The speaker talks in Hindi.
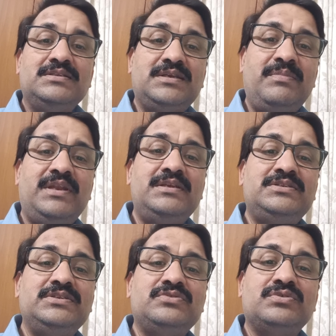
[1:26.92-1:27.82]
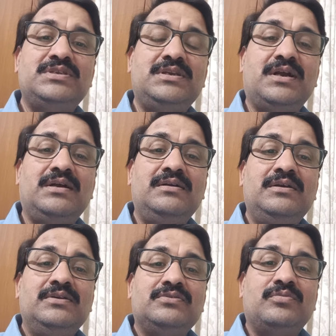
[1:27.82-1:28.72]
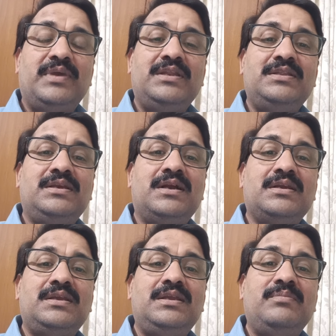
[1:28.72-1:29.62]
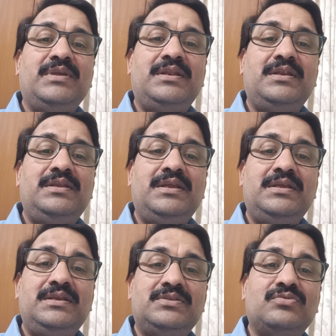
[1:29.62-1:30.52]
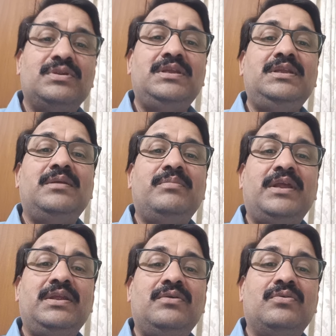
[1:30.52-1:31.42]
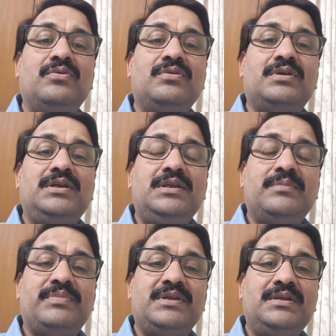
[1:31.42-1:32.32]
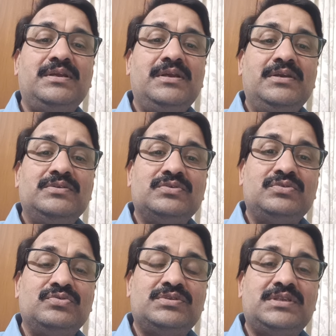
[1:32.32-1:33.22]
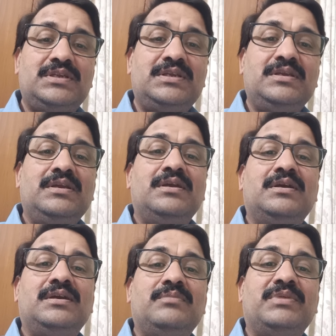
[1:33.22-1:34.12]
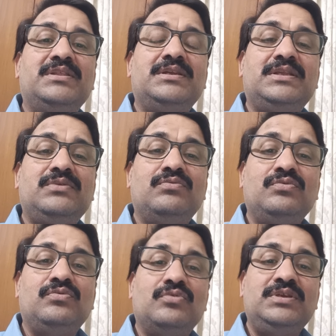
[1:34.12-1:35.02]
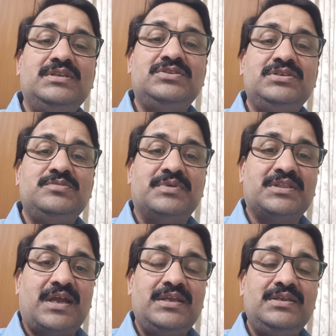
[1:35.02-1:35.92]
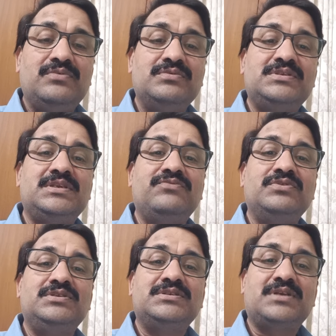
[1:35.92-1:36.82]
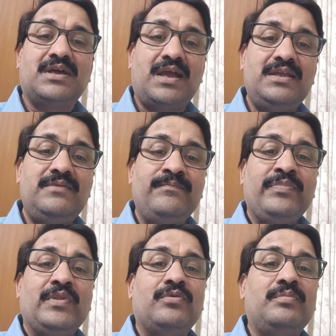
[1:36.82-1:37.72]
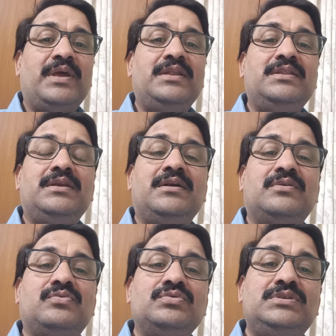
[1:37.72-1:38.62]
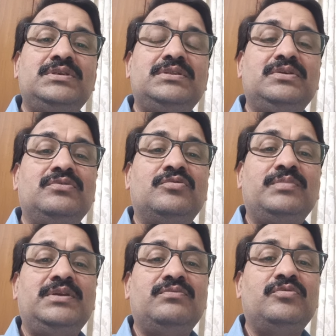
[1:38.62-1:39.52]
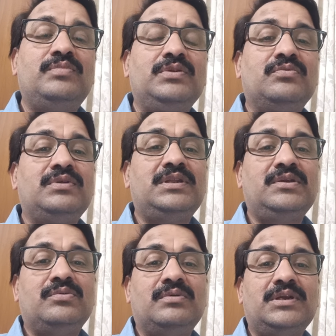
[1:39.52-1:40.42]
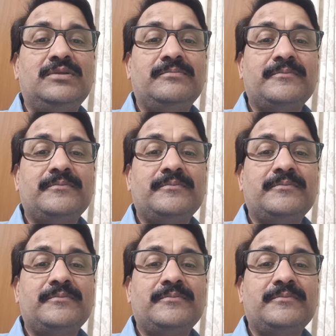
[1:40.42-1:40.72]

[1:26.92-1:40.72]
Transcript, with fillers: जब मैंने इस चीज़ को सीखा तो मैंने देखा कि ये मेरे लिए ही तो नहीं है मैंने और कई अपने जो दूसरे बंदे थे उनको ये चीज़ बताई उनसे वो चीज़ कराई और मैंने देखा कुछ ही दिनों में वो बिल्कुल ठीक हो गए